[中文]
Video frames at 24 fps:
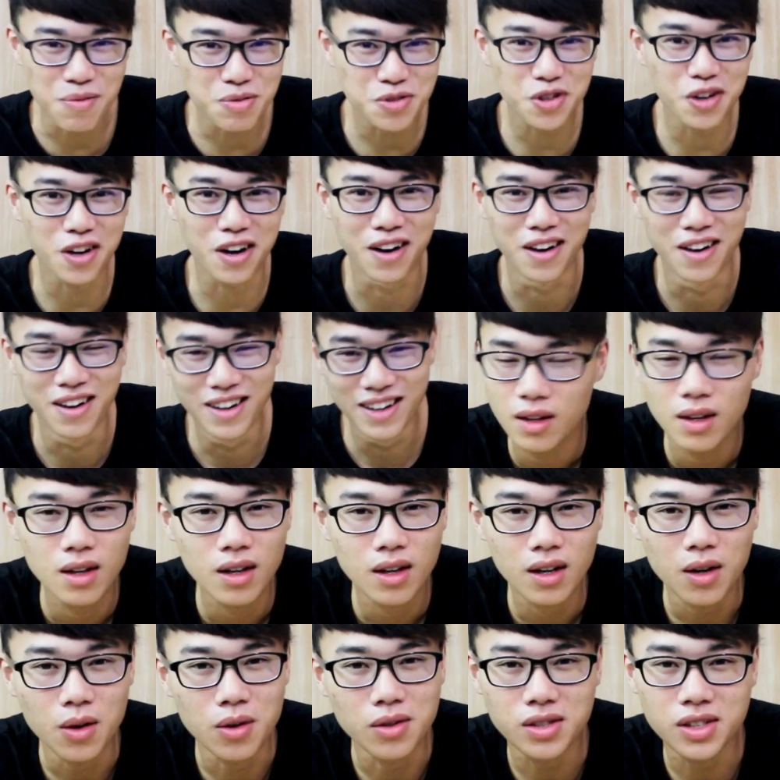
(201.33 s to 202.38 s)
还不错，
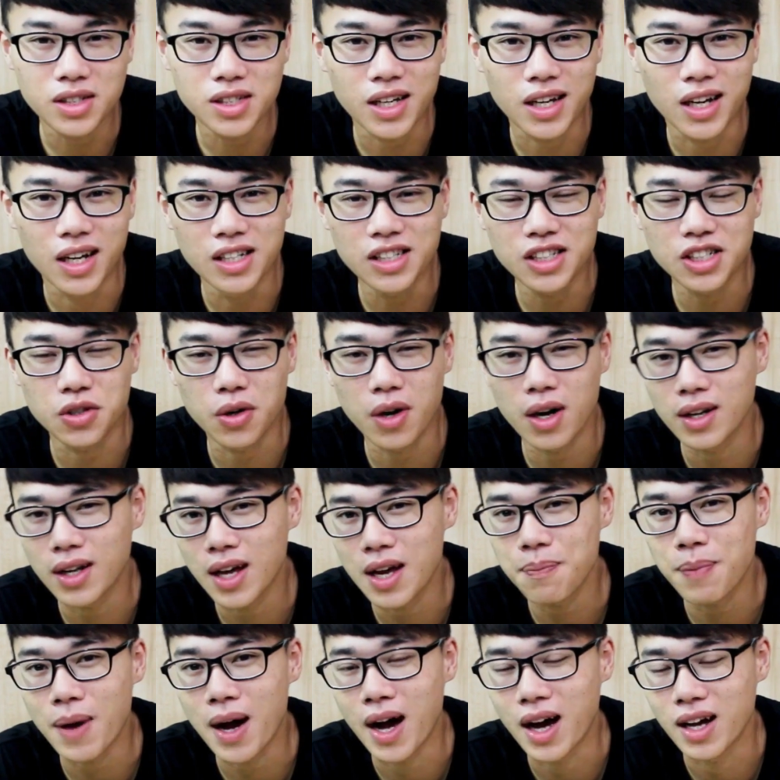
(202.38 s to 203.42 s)
跟我之前很喜欢
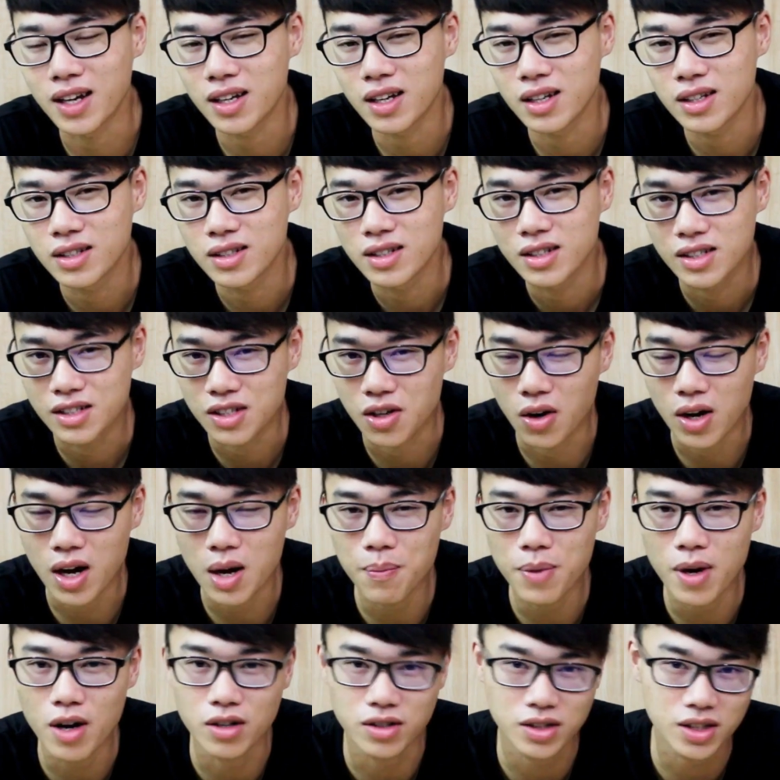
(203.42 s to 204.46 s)
的那一把小
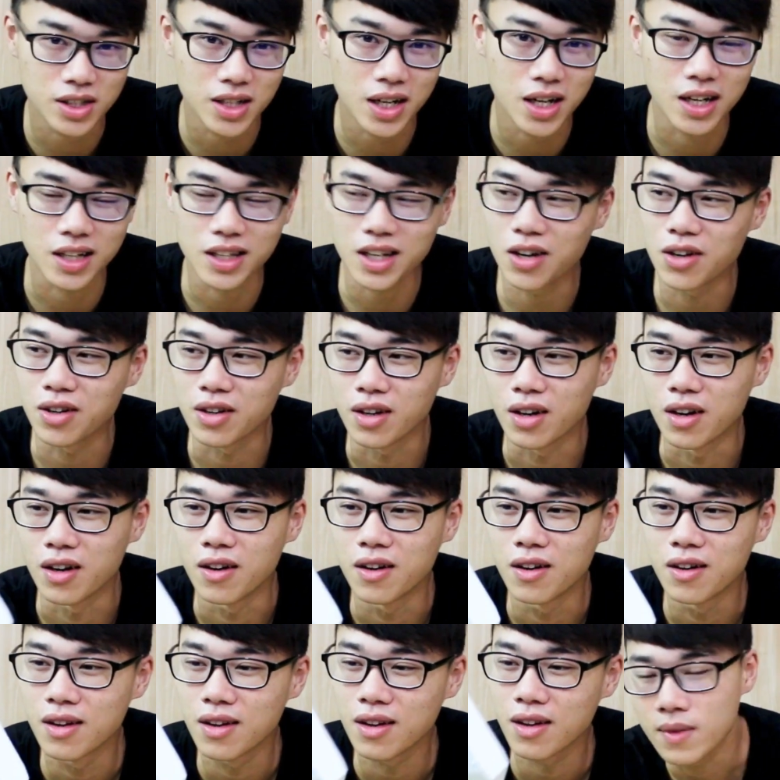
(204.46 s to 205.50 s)
钢炮是一样的道理
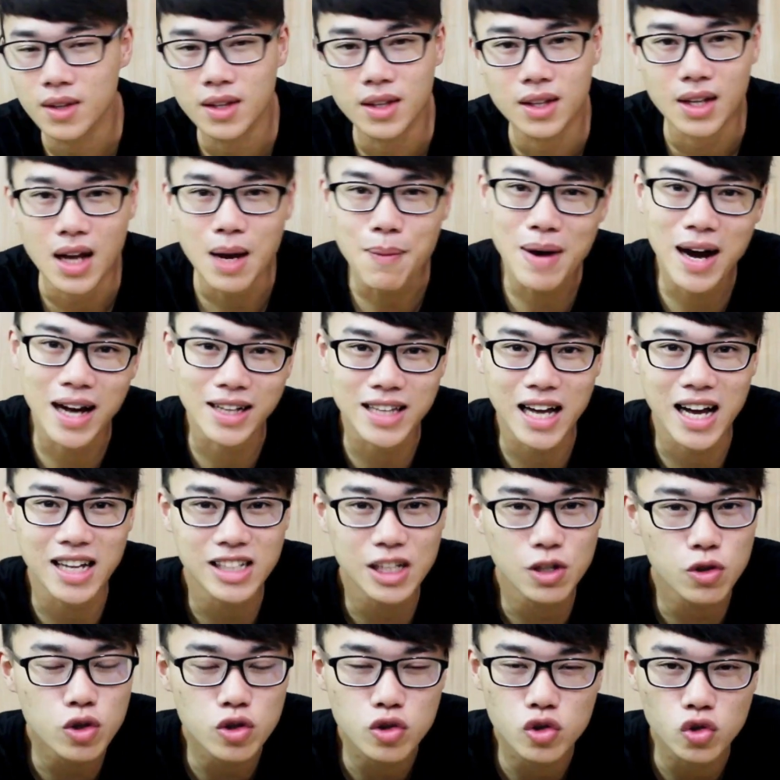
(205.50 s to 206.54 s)
它马达
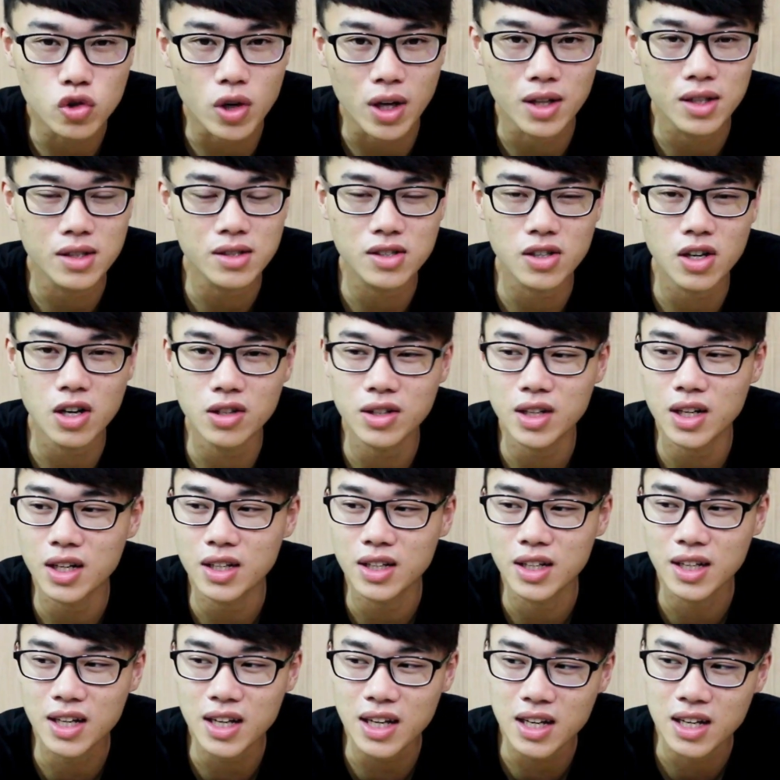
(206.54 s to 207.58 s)
在运转的时候呢，
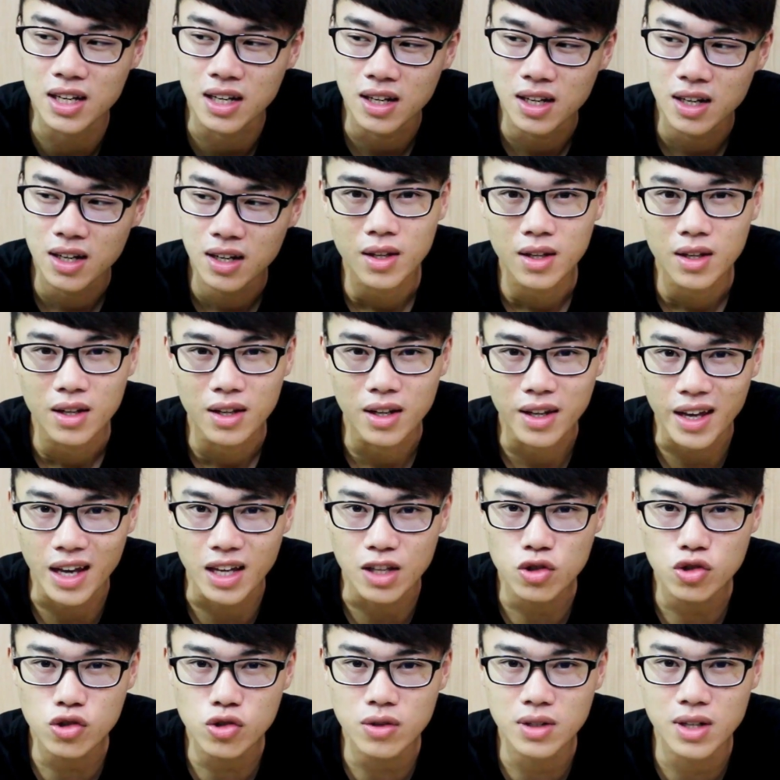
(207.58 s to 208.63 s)
你可以。
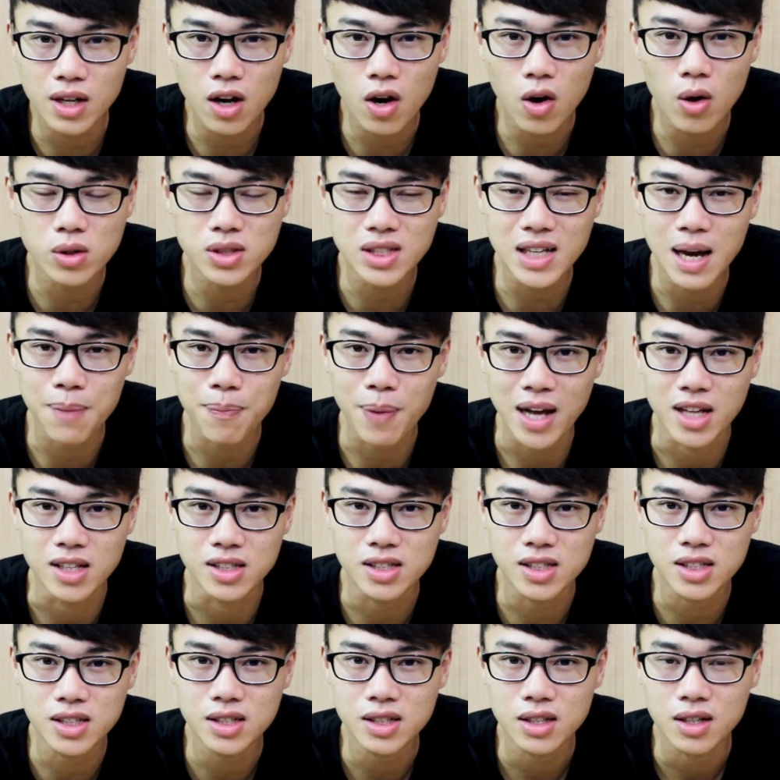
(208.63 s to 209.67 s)
连续的扣下扳
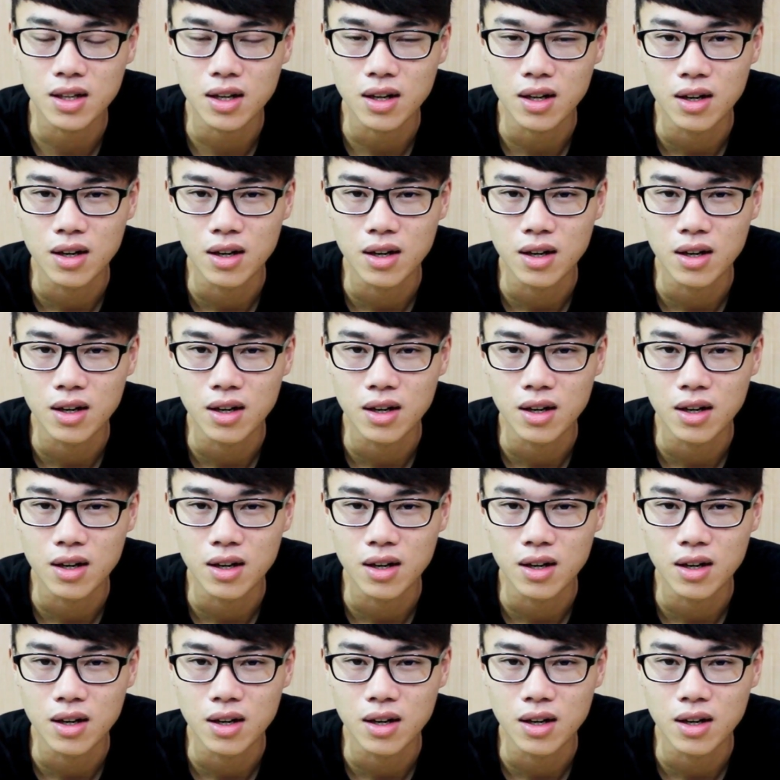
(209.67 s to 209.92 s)
机，